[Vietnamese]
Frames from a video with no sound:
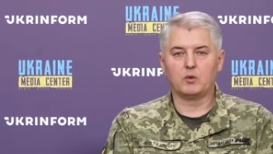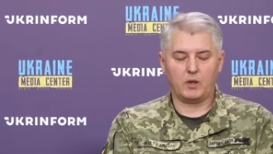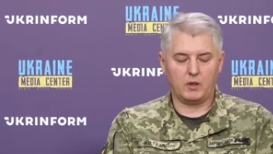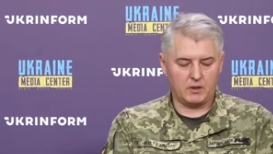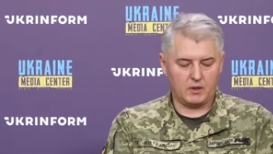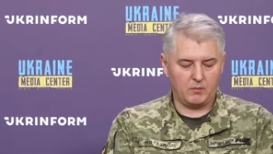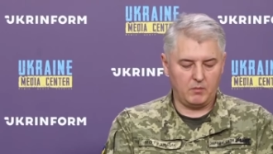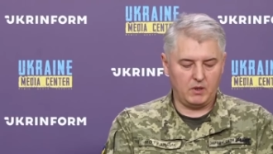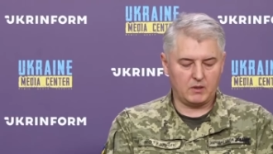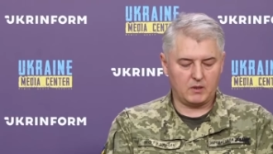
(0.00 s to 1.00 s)
Ít nhất 7
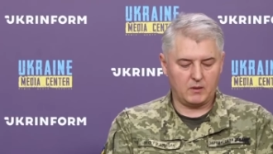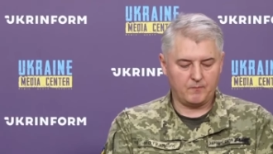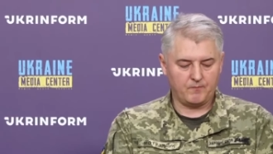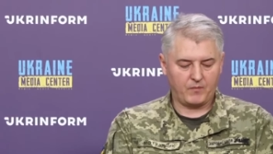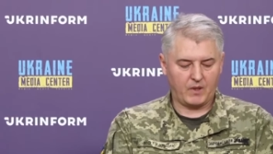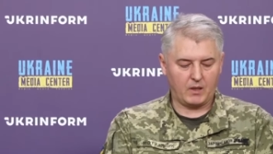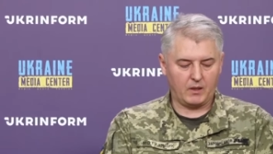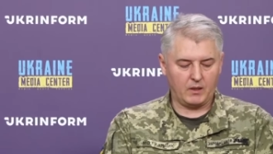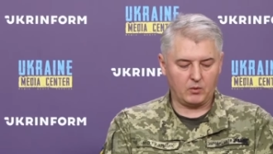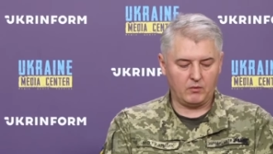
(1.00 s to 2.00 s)
dân thường thiệt mạng
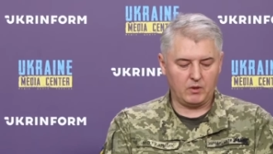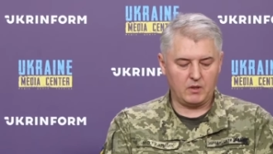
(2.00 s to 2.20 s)
và 6